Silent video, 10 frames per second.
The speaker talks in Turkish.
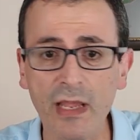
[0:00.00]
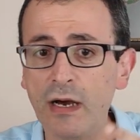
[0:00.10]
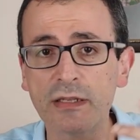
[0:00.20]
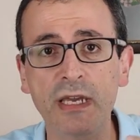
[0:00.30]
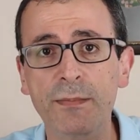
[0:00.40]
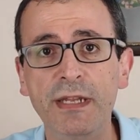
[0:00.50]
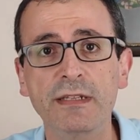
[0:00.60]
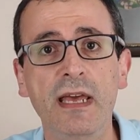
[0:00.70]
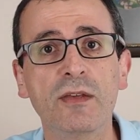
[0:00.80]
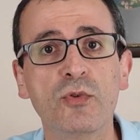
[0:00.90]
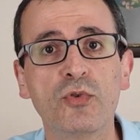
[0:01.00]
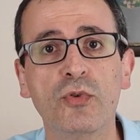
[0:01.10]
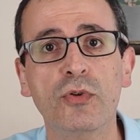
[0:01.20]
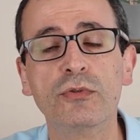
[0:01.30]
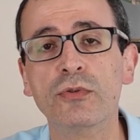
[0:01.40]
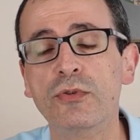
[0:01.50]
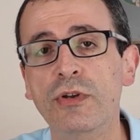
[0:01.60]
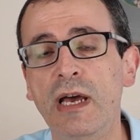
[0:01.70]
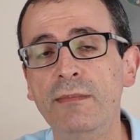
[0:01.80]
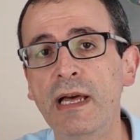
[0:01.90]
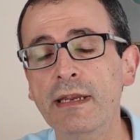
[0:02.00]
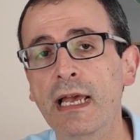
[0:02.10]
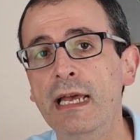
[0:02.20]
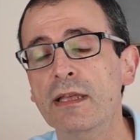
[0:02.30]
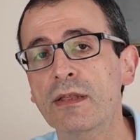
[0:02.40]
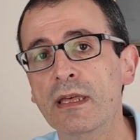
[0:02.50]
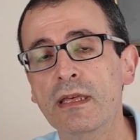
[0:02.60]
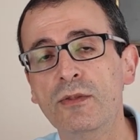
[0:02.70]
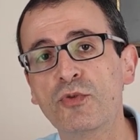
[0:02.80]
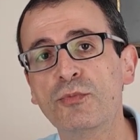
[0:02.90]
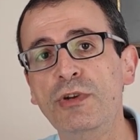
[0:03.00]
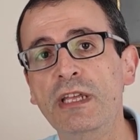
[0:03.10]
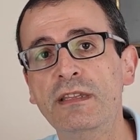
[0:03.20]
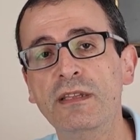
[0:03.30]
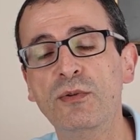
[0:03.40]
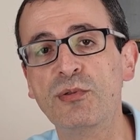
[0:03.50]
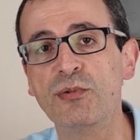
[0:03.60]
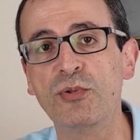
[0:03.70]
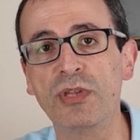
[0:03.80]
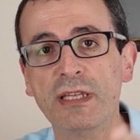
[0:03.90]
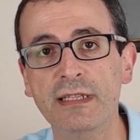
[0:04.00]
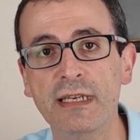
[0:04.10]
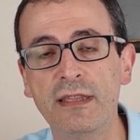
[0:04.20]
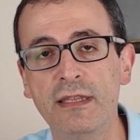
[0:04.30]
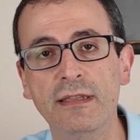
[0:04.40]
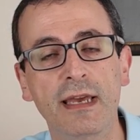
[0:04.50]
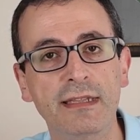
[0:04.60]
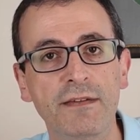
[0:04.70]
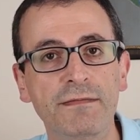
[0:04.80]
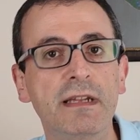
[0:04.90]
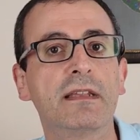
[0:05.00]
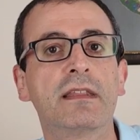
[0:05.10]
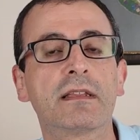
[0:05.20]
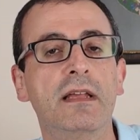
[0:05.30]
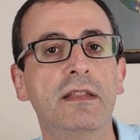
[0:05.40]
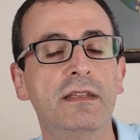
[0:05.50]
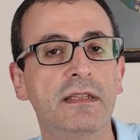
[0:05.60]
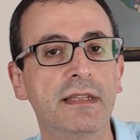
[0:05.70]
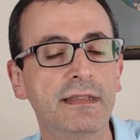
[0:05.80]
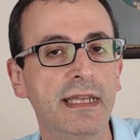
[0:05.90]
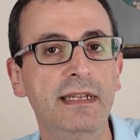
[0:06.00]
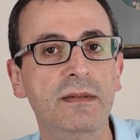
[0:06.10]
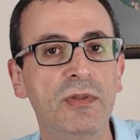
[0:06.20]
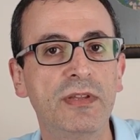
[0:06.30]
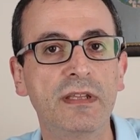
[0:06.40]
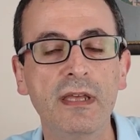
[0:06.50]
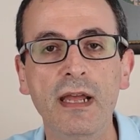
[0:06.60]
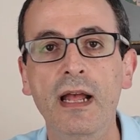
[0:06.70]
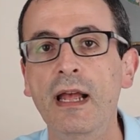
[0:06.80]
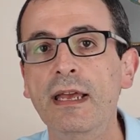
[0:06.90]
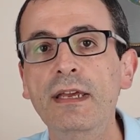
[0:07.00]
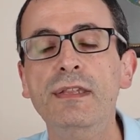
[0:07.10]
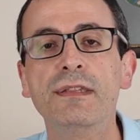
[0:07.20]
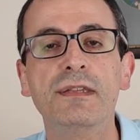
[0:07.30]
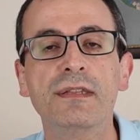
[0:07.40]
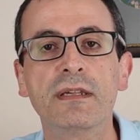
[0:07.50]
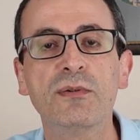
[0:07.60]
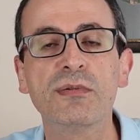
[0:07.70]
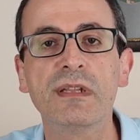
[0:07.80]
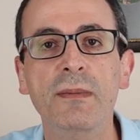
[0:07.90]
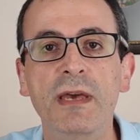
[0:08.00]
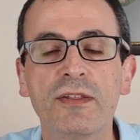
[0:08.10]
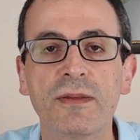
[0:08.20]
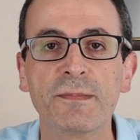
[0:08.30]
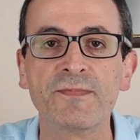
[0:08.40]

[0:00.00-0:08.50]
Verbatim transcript: AKP'nin en güçlü olduğu dönemler e, Cumhuriyet'in 100. yılı için hedefler açıklandığında denilmişti ki işsizlik %5.